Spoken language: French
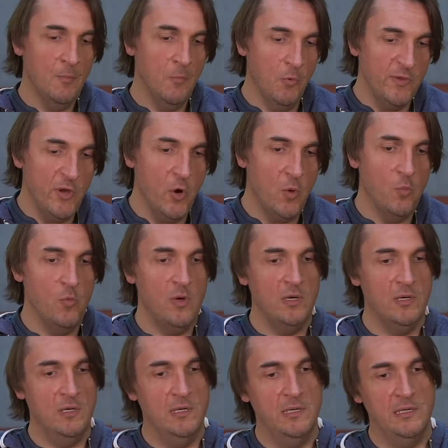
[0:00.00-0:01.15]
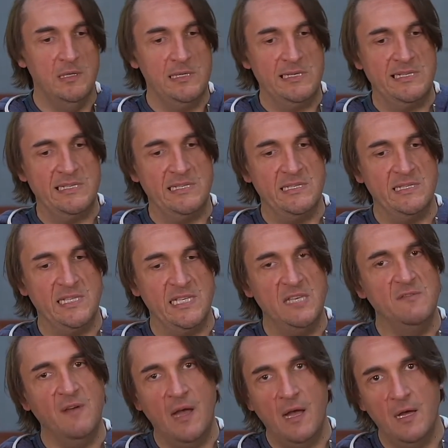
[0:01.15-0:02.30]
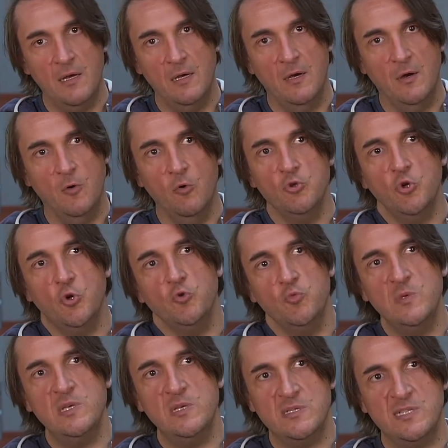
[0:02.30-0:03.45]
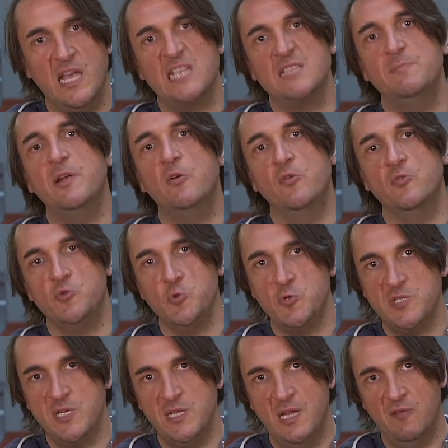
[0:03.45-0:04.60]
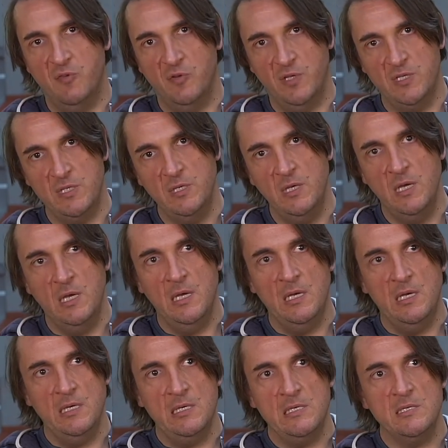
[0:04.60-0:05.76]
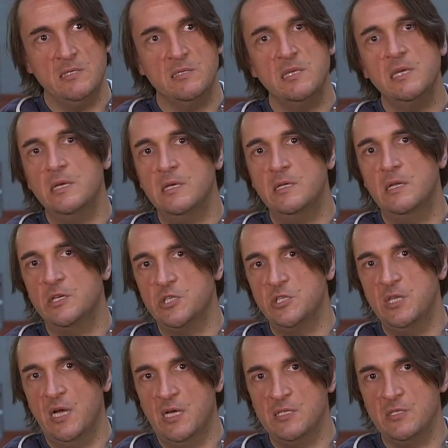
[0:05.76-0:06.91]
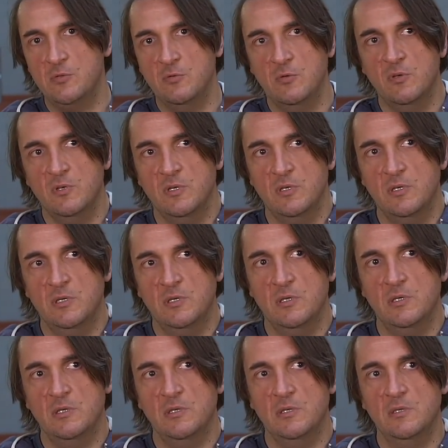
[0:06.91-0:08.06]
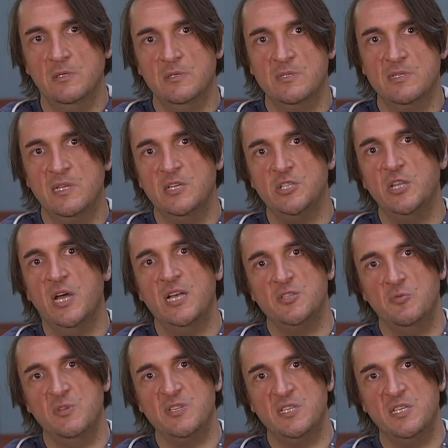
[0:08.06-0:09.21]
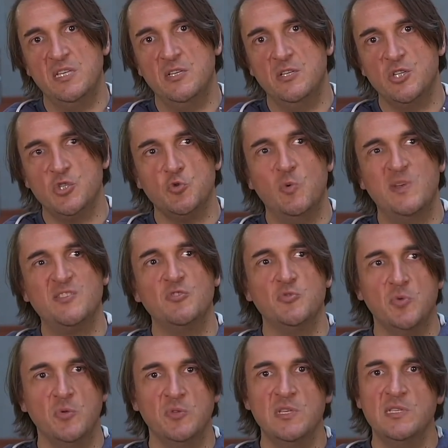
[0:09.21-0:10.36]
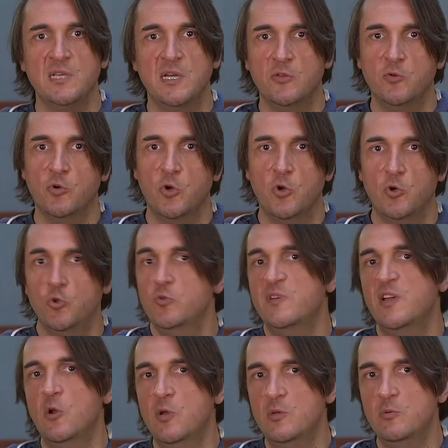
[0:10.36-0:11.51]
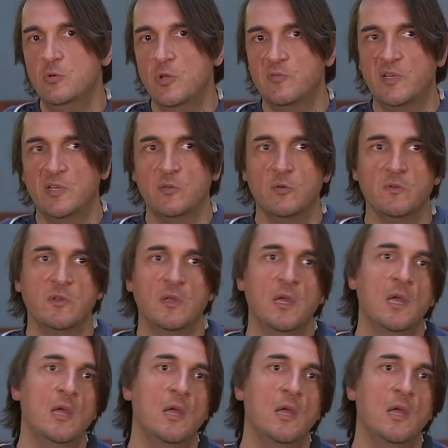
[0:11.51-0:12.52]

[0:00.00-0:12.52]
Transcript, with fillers: bon néanmoins ce qui va aujourd'hui hein, ce qui explique le succès de la fantasy c'est la génération c'est la génération des années 60 70 hein, donc le, le nouvel Hollywood en fin de compte